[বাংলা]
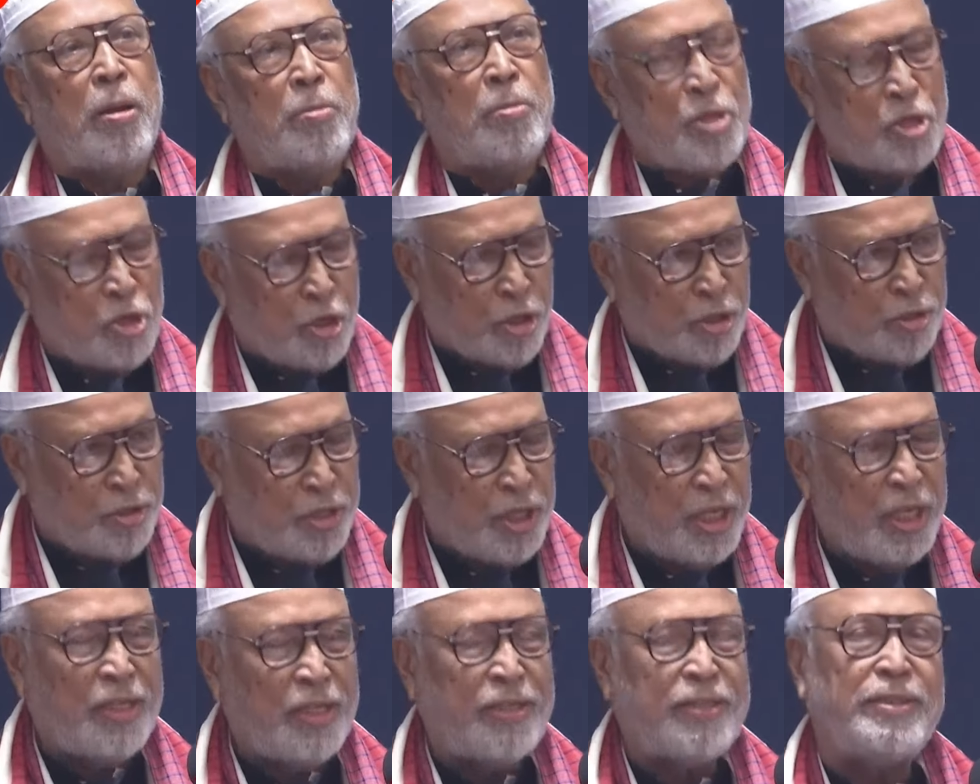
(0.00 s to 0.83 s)
আমি
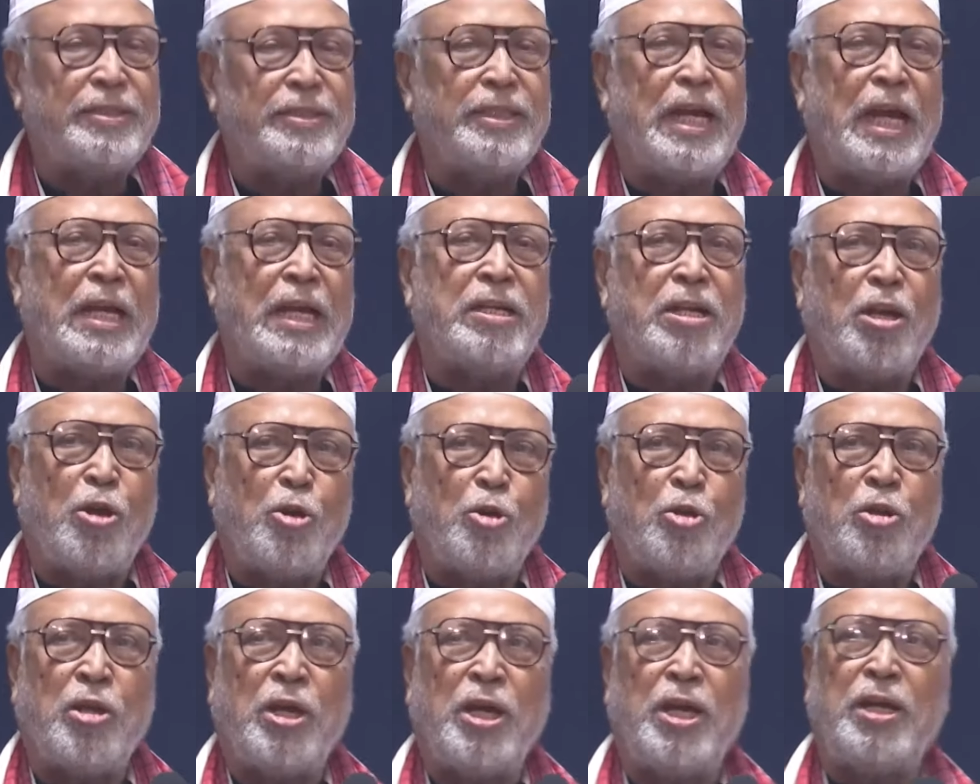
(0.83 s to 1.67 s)
সত্যি একটা
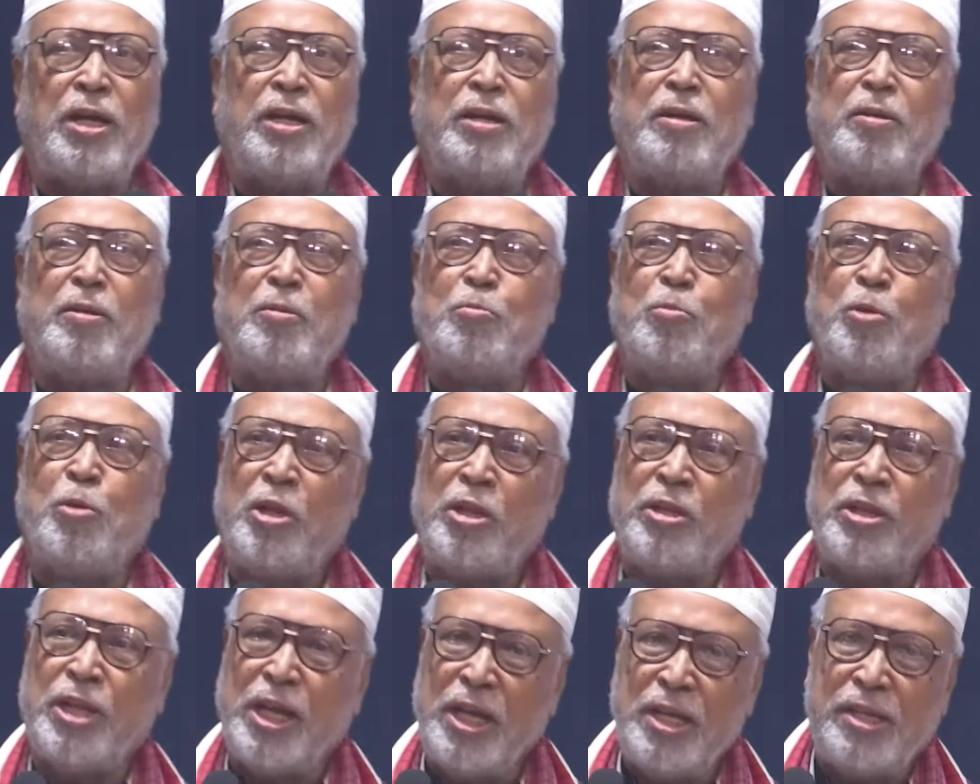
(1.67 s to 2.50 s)
কথা
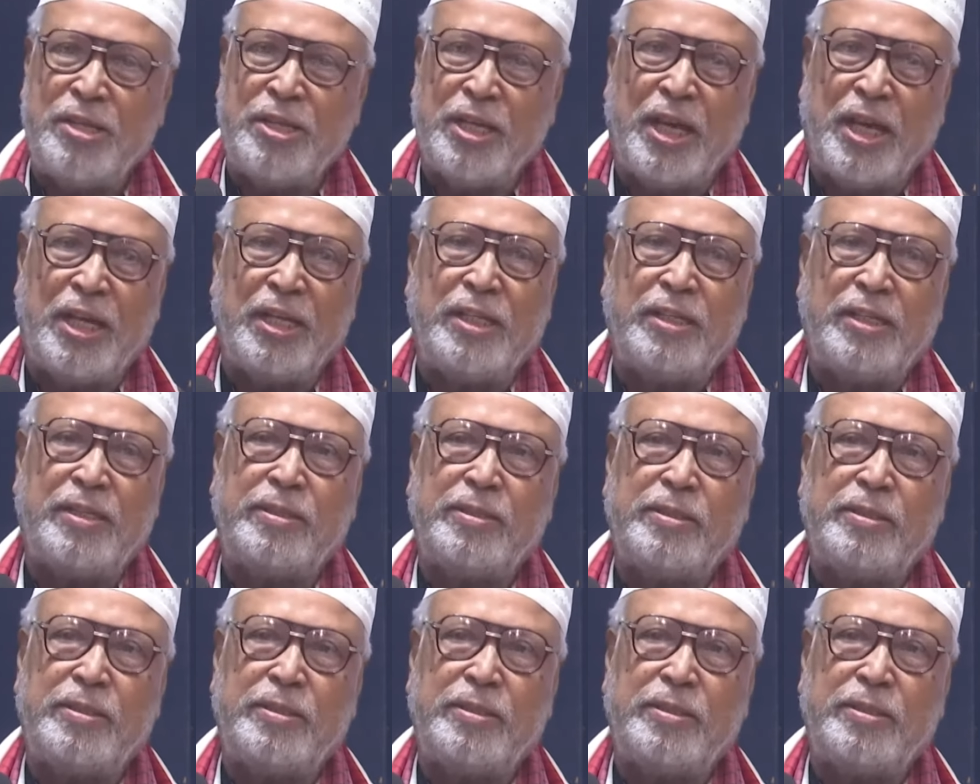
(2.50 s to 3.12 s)
বলতেই চাই